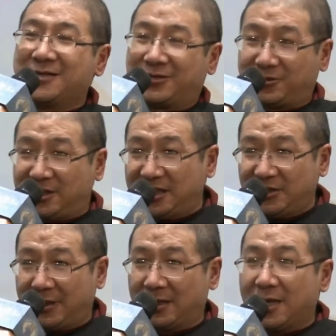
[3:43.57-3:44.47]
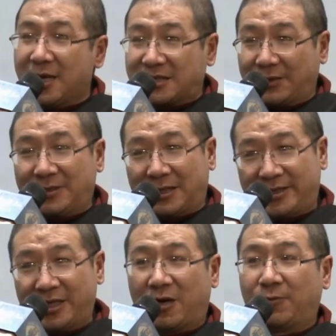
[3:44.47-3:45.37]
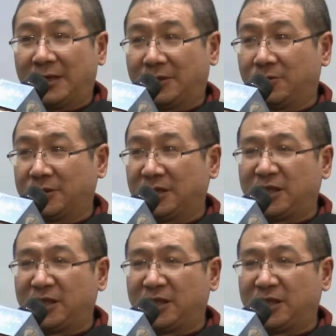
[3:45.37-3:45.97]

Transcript: 从第一位成为了第二位的东西。